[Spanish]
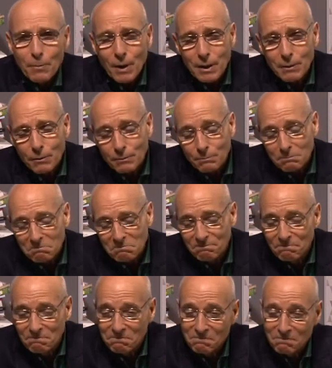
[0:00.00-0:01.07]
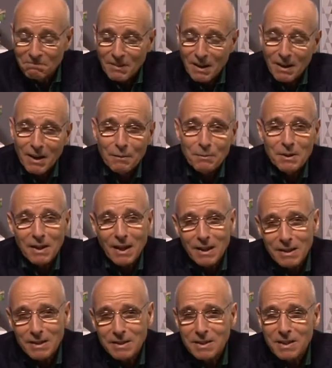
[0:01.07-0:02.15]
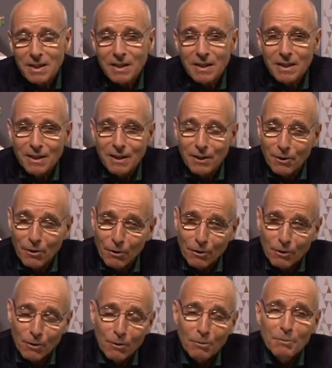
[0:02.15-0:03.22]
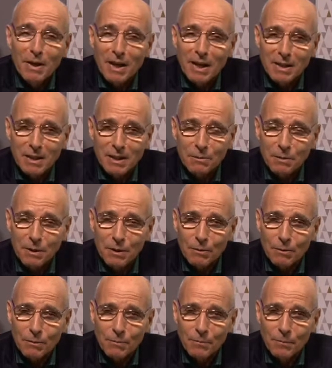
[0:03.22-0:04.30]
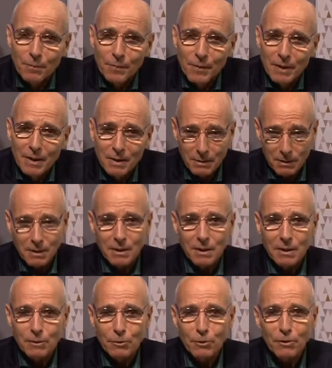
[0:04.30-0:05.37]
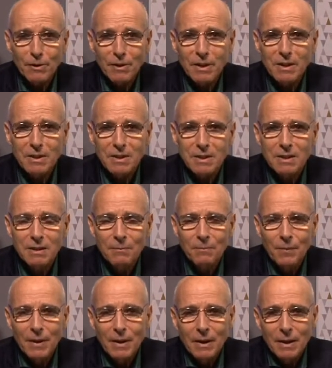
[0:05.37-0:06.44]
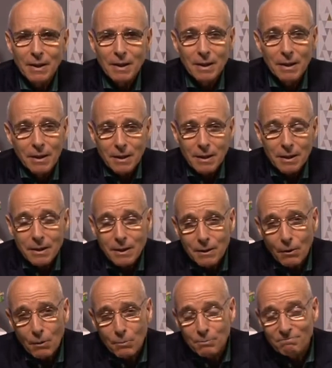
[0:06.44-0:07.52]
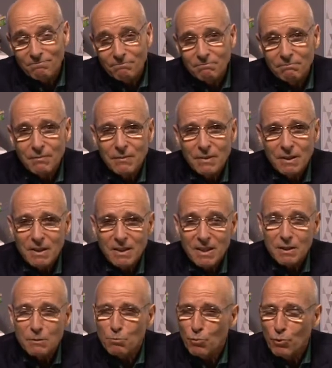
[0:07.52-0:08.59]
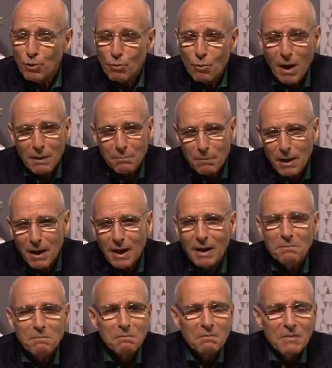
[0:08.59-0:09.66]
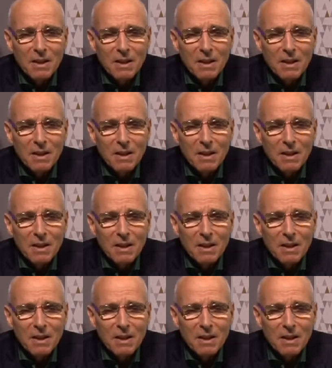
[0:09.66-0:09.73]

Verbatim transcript: Bueno, la verdad es que no, no me he atrevido. Entonces, dice, no, ella es muy guapa,